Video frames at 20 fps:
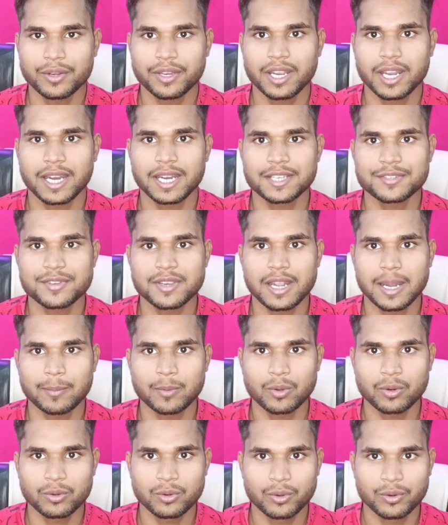और यहाँ से
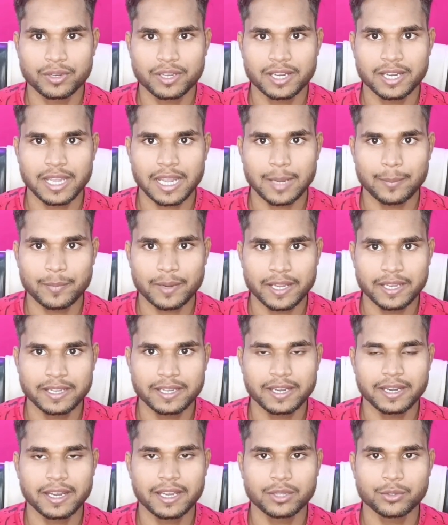आप लोग लोन के लिए अप्लाई
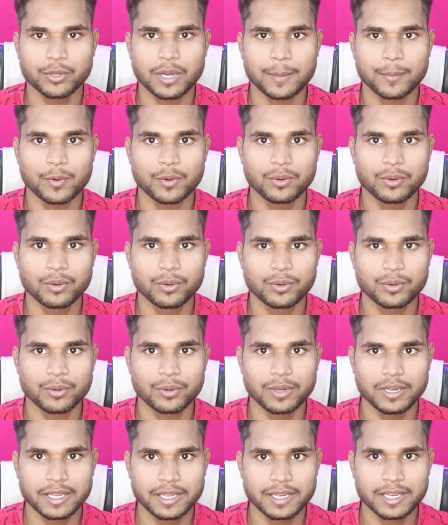करेंगे तो आपको लोन
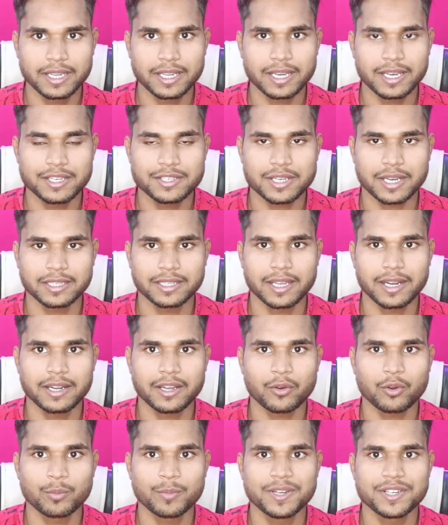को लेने के लिए ज़्यादा
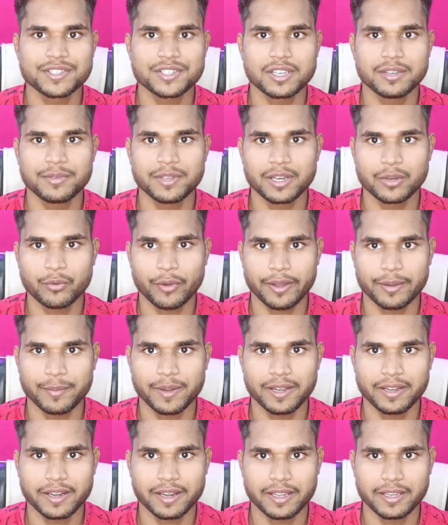डॉक्यूमेंट्स की भी
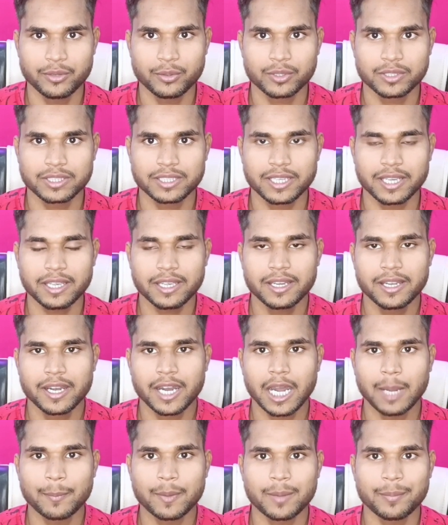रिक्वायरमेंट नहीं होती है
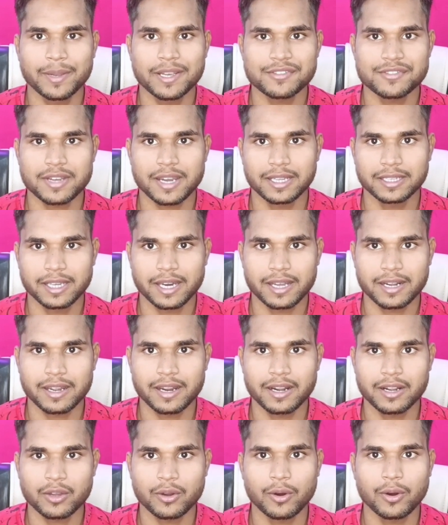आपके पास आधार
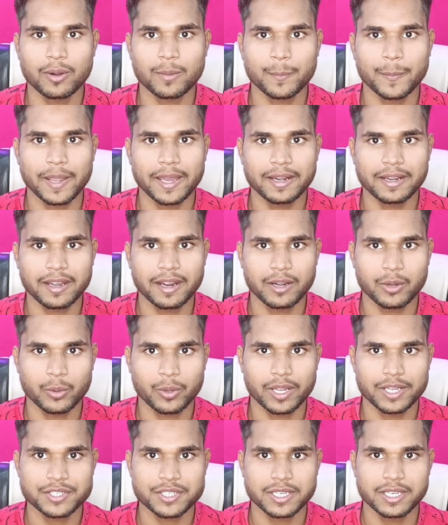कार्ड और पैन कार्ड
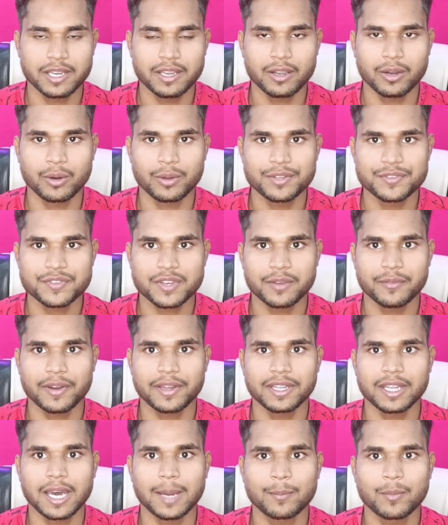होना चाहिए और इसके
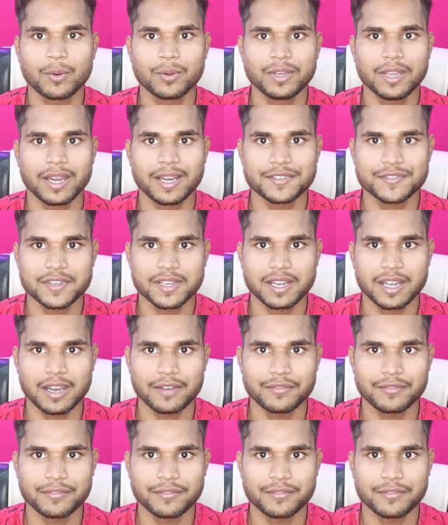बाद आपको यहां से